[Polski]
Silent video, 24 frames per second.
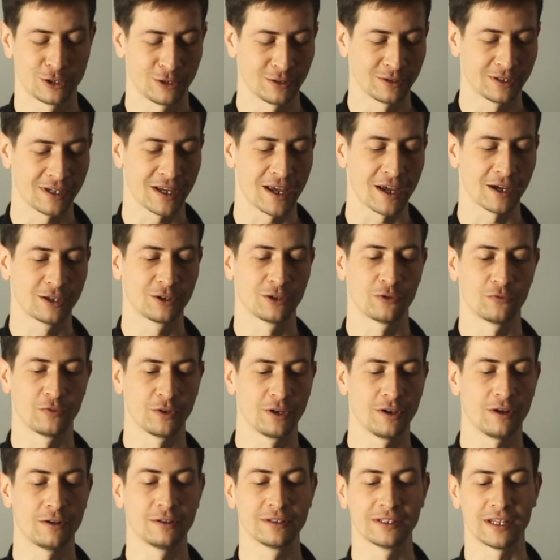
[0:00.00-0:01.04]
do środka, jak to
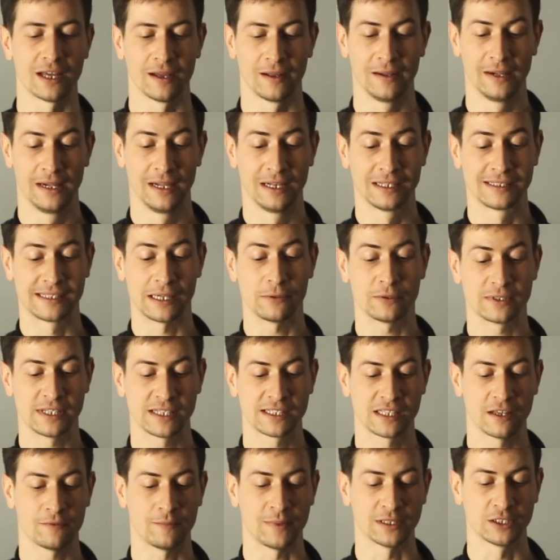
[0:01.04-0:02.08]
wygląda. Cały
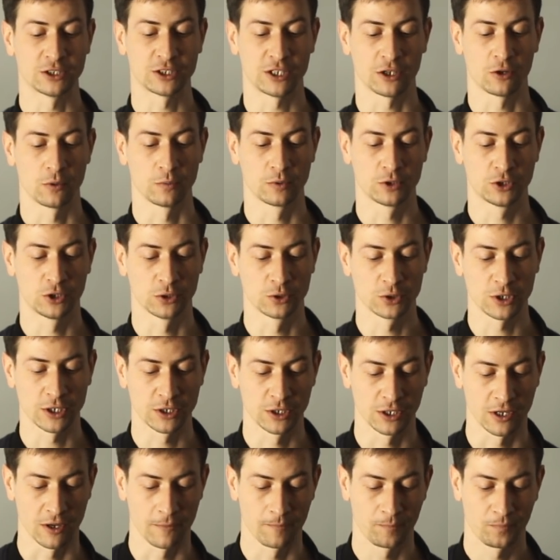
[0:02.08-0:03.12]
zestaw ma też taką
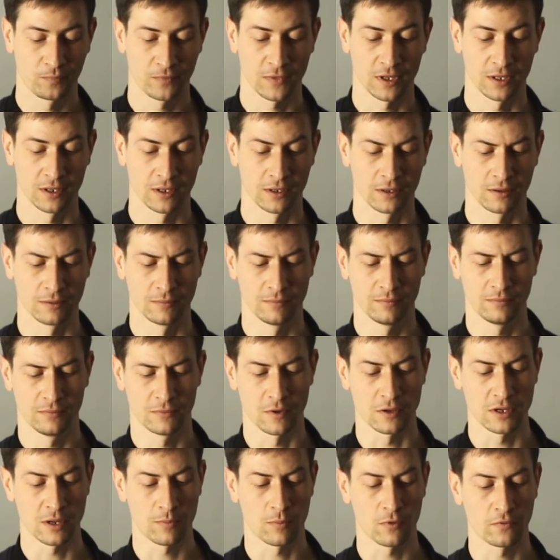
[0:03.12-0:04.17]
książeczkę. Yy,
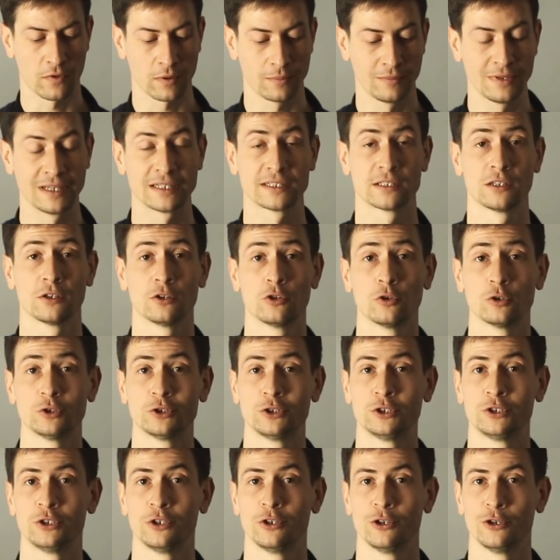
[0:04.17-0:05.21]
no nie powiem, jest
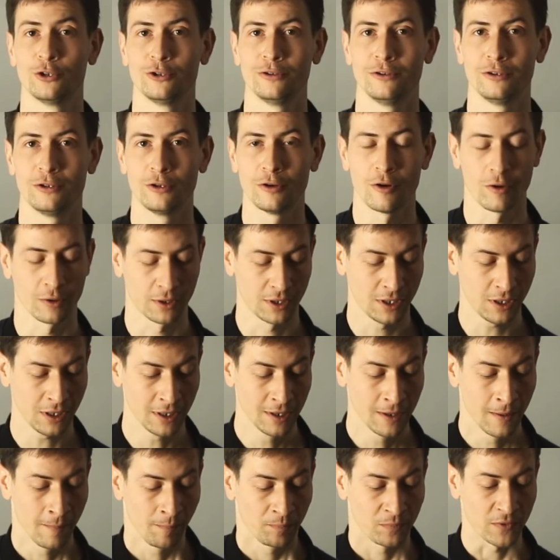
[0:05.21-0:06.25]
dość
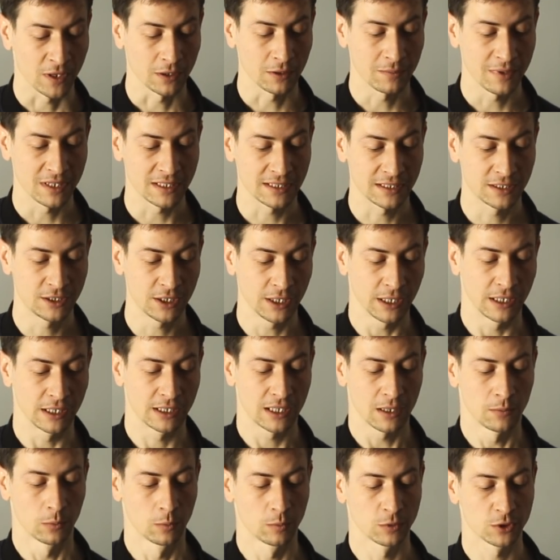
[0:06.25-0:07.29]
drogi, natomiast
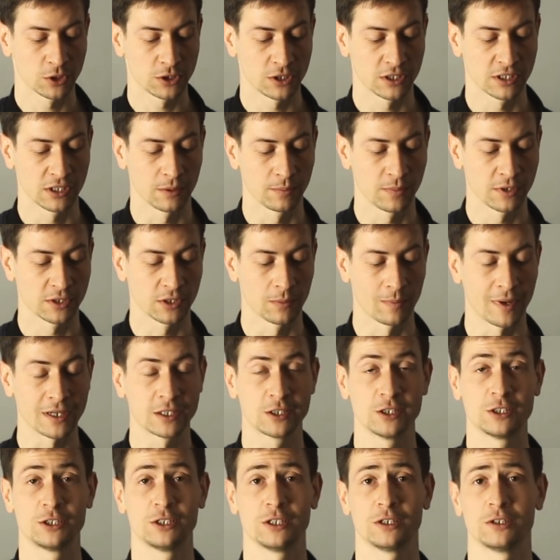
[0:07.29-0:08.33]
dzięki temu możecie sobie
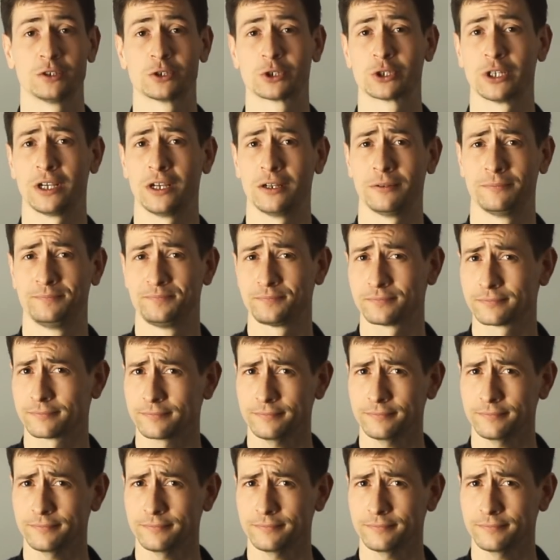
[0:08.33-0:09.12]
zobaczyć, że